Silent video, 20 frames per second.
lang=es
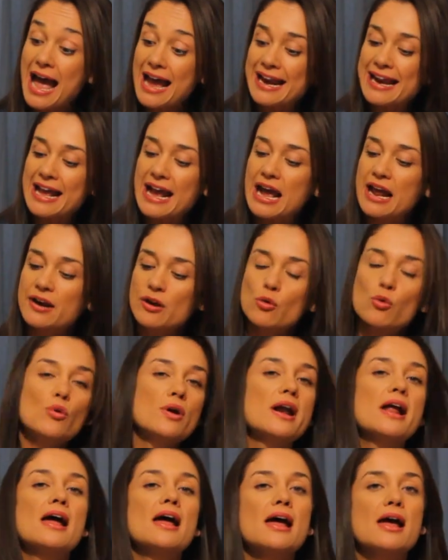agregar
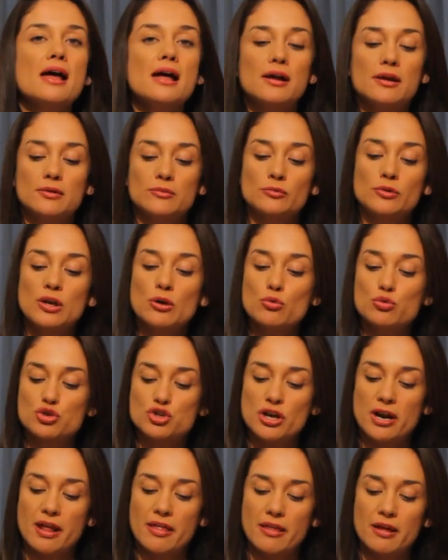una, una
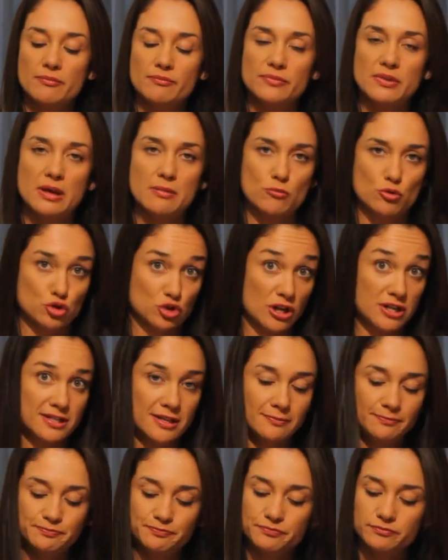cucharada de
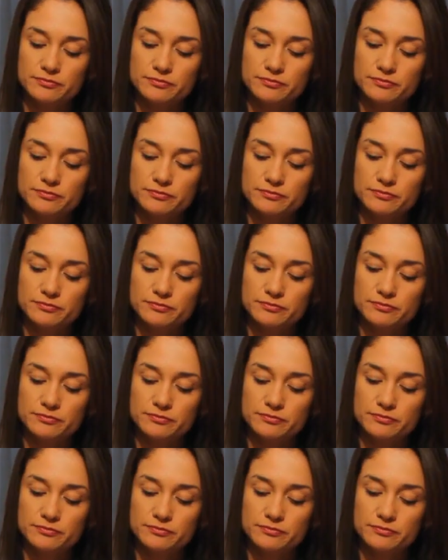mostaza.